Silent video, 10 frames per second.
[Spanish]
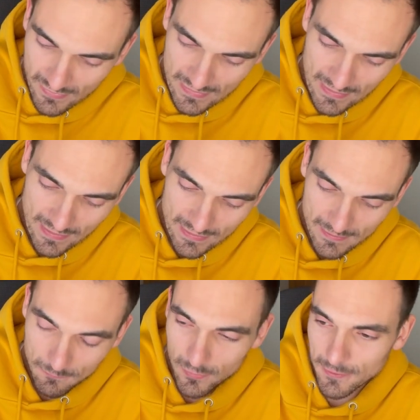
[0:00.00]

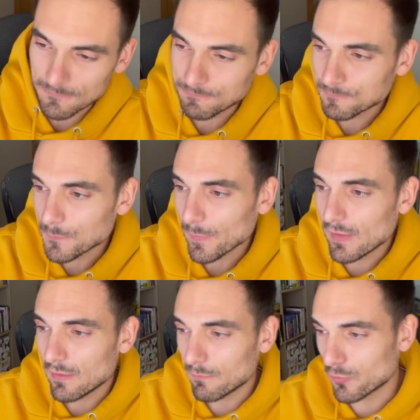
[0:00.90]
Ay, bueno.
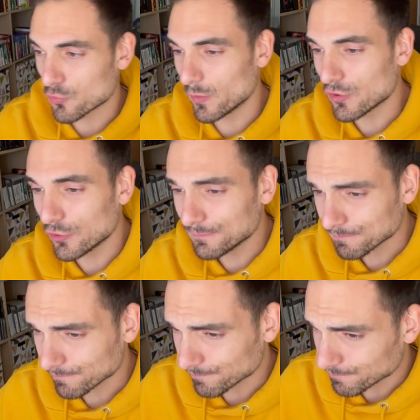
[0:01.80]
Por
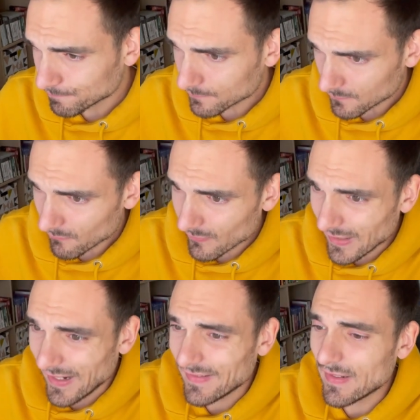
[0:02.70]
supuesto,
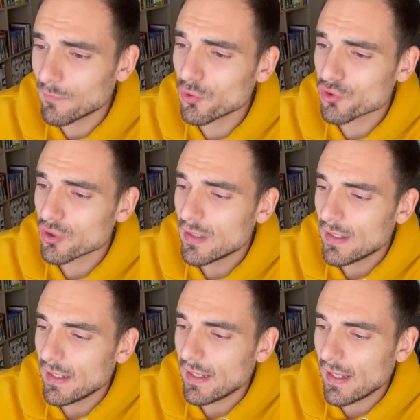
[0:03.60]
aquí tenemos
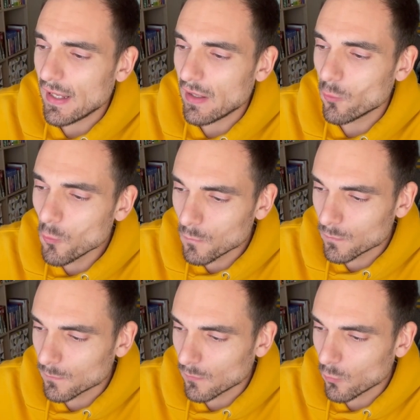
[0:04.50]
eh,
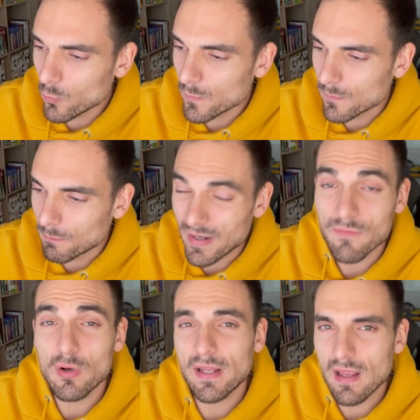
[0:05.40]
un, un
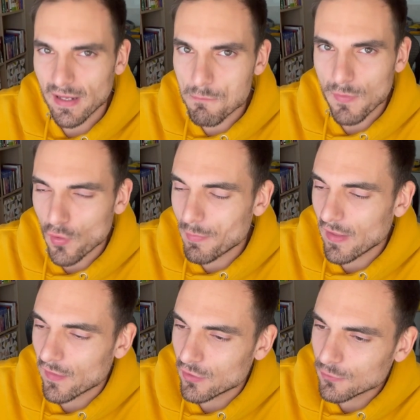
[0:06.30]
párrafo en el que aquí empiezo a
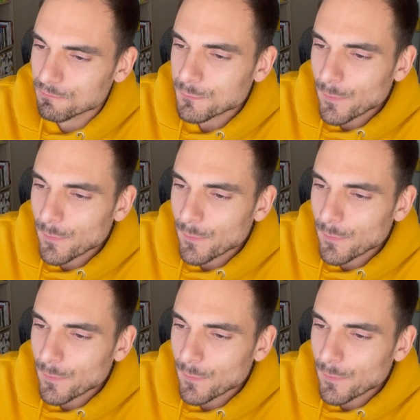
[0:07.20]
aparecer yo.